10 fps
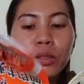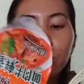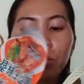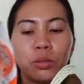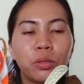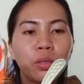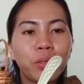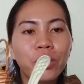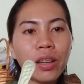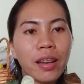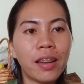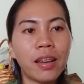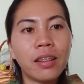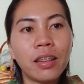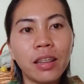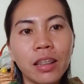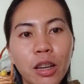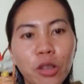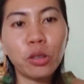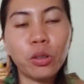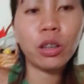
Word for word: So, ano yung